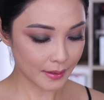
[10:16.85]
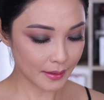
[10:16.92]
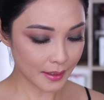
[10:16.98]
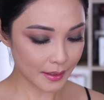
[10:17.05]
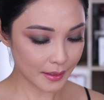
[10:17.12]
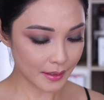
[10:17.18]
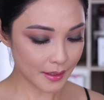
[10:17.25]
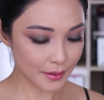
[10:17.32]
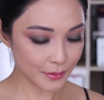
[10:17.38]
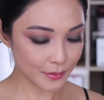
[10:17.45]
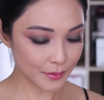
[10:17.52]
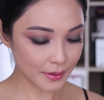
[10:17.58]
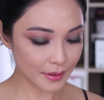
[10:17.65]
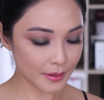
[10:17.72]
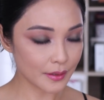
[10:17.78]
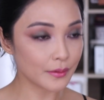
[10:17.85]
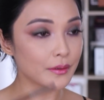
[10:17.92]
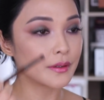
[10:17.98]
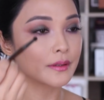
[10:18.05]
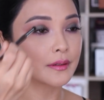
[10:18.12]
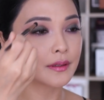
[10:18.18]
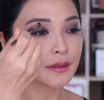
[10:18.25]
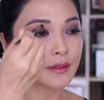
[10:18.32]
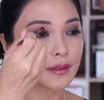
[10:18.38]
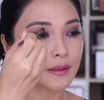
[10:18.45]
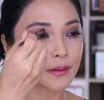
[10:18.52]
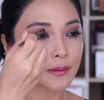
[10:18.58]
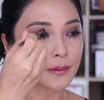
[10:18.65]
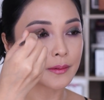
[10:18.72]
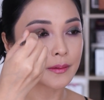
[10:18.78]
Lalagyan ko rin ng konti
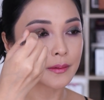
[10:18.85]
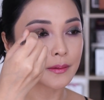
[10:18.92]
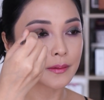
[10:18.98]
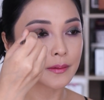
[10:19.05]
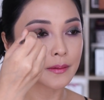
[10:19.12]
dito.